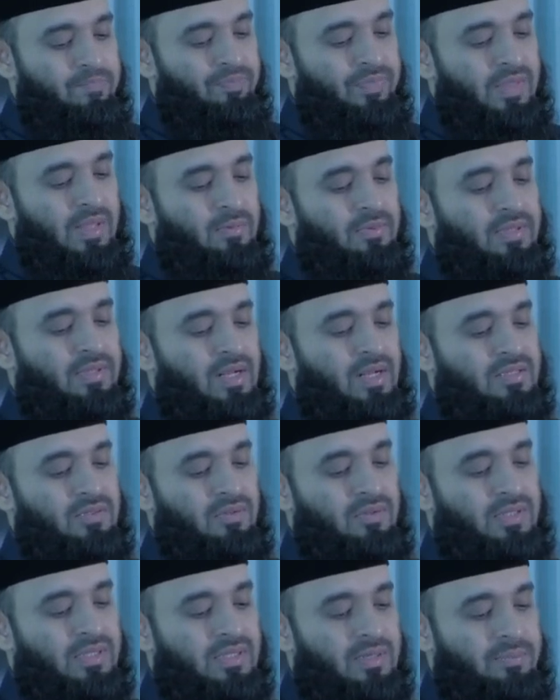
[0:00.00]
এবং তারা যেন
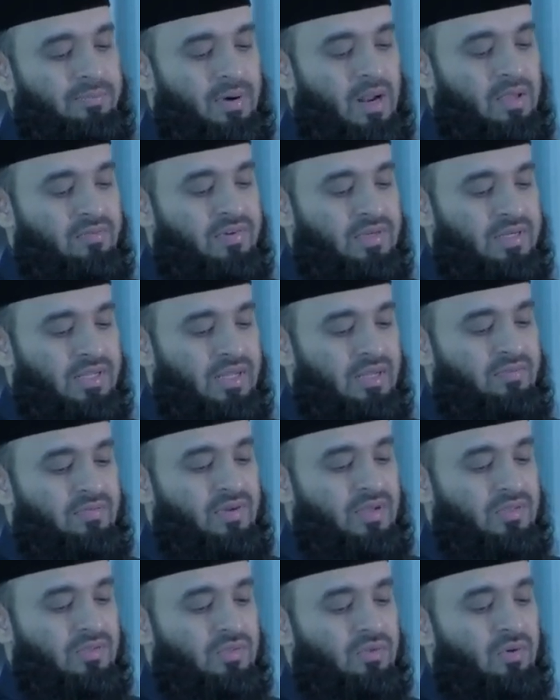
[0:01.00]
তাদের প্রাইভেটকে
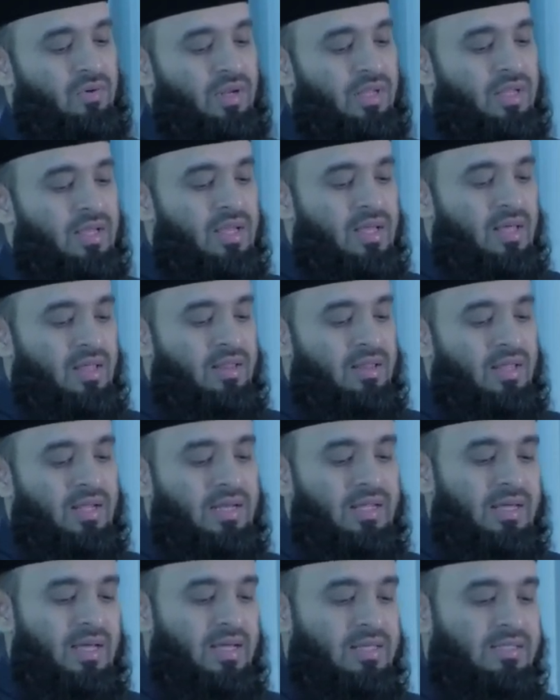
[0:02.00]
হেফাজত করে
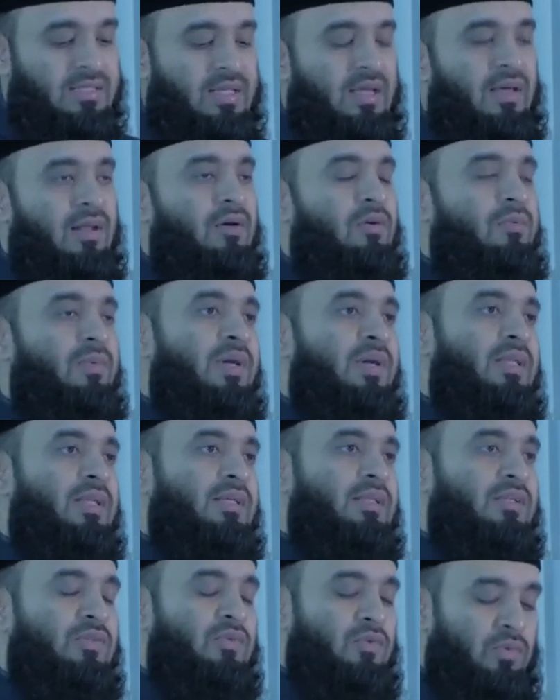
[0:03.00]
লালিকা আসকা আলহম এটাই
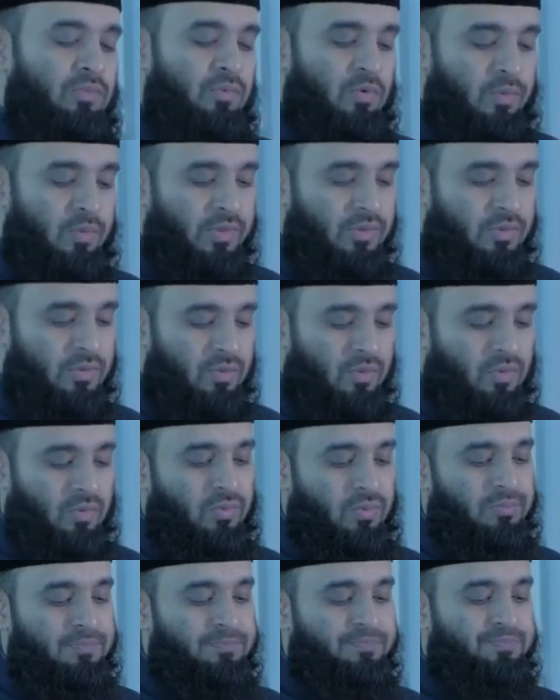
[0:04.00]
তাদের জন্য পবিত্র
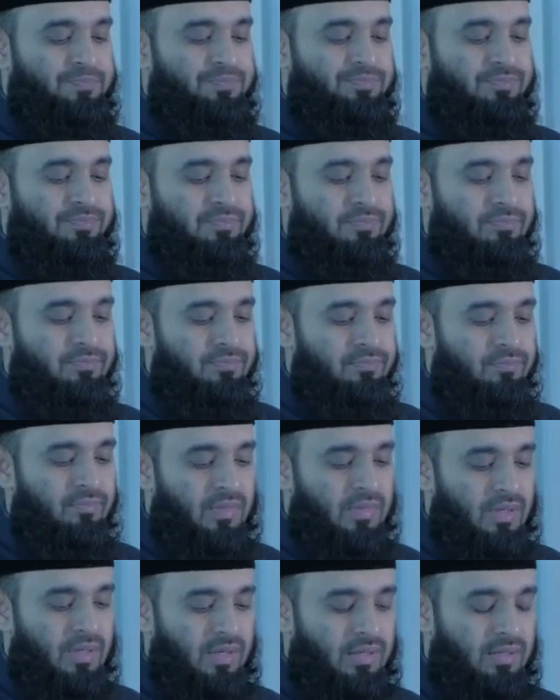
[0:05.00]

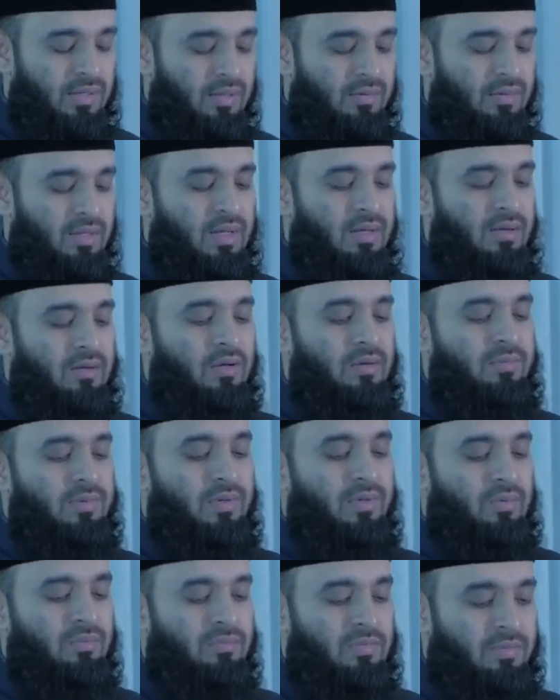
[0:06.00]
ইন্নআল্লাহ খবির
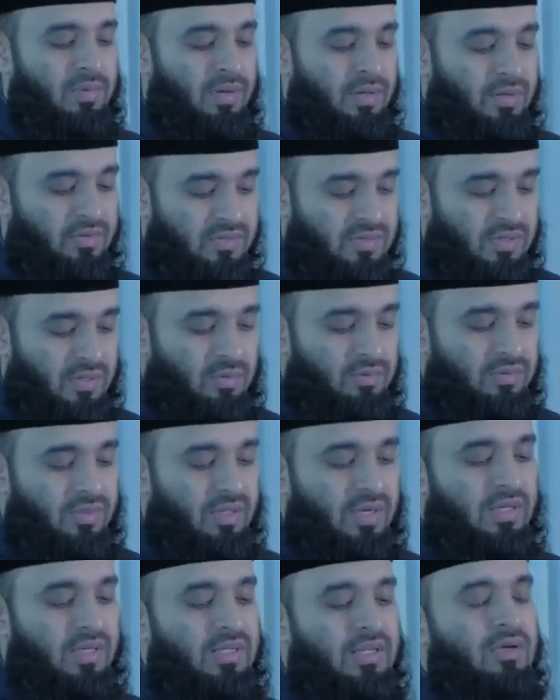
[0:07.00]
উম্বিমাই আসনাউন
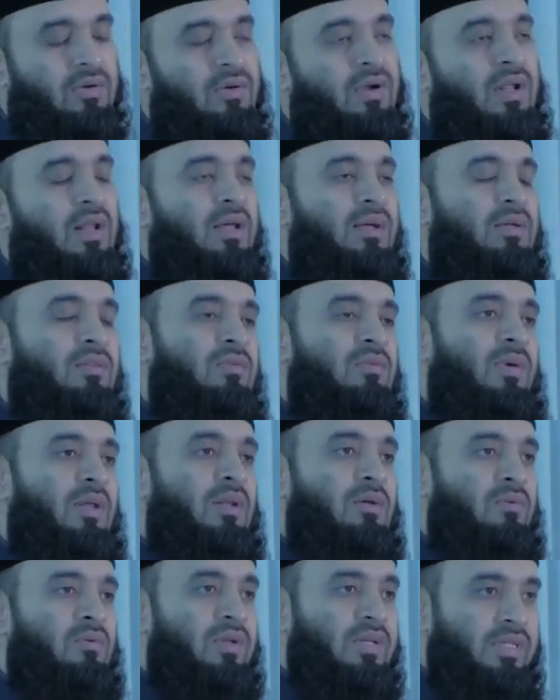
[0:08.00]
তারা কী করে আল্লাহ কিন্তু ভালো
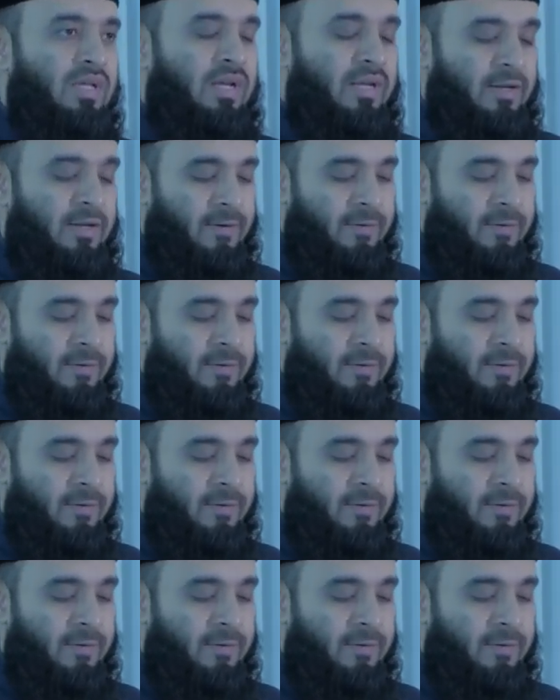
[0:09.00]
করেই জানেন